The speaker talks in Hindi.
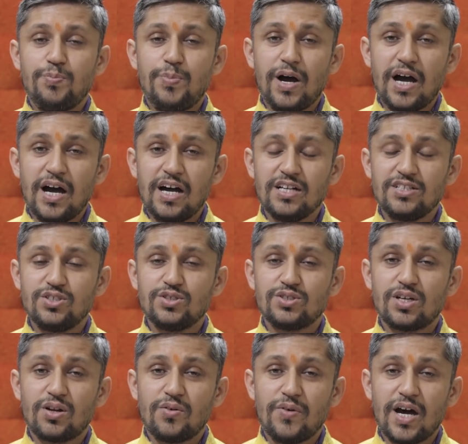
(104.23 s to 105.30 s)
पांच
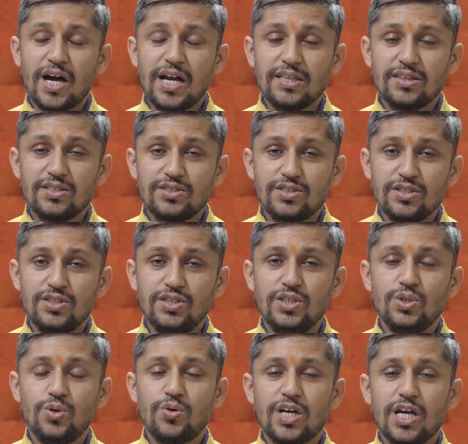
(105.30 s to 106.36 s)
सर्वार्थ
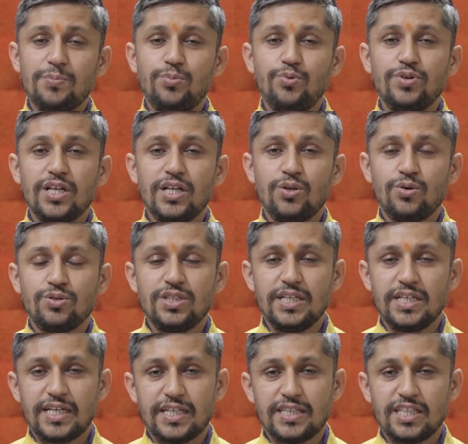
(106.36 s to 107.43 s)
सिद्धि योग है पूरे नौ
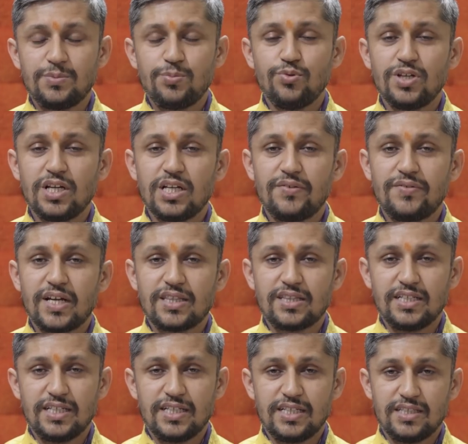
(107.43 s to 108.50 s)
दिन के अंदर पूरे
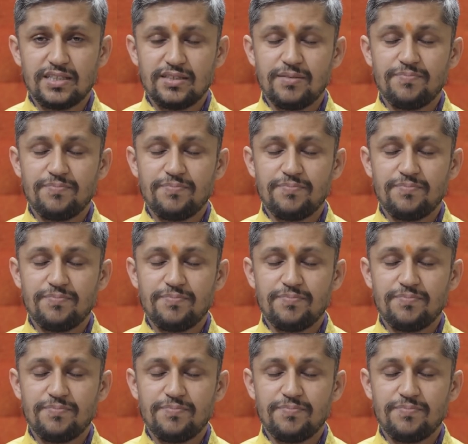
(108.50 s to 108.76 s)
नवरात्रि के